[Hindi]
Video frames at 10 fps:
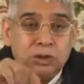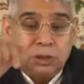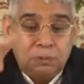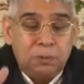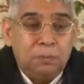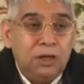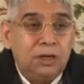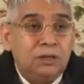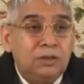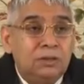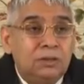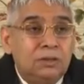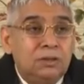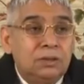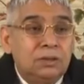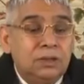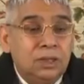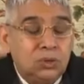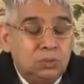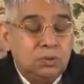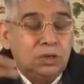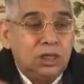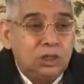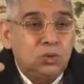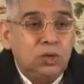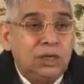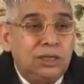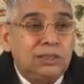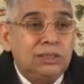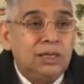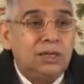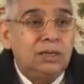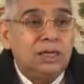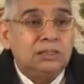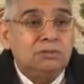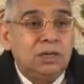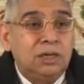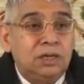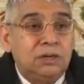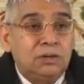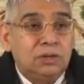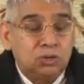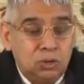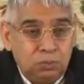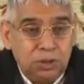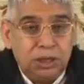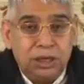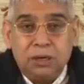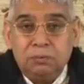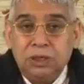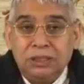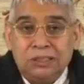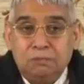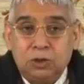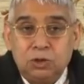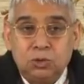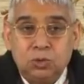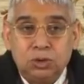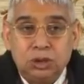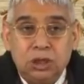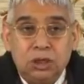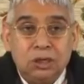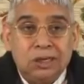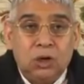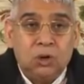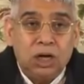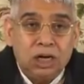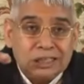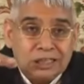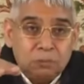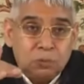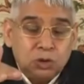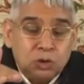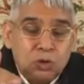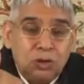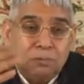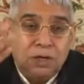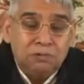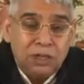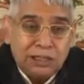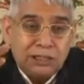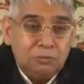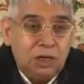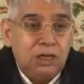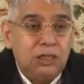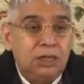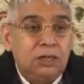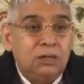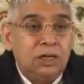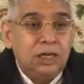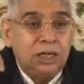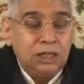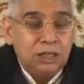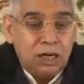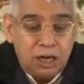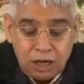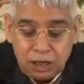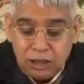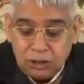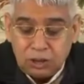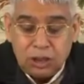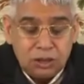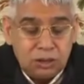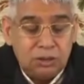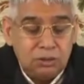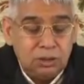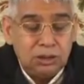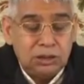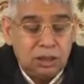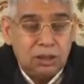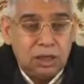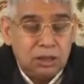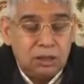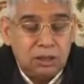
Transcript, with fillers: पुरुष ये ब्रह्म है ये तो अंडरस्टूड है कि सीधा नासवान है स्वयं भी कह रहा है मेरी जन्म मृत्यु होती है और अक्सर पुरुष को हमने अविनाशी मान लिया लेकिन यहाँ आगे इसका ये शंका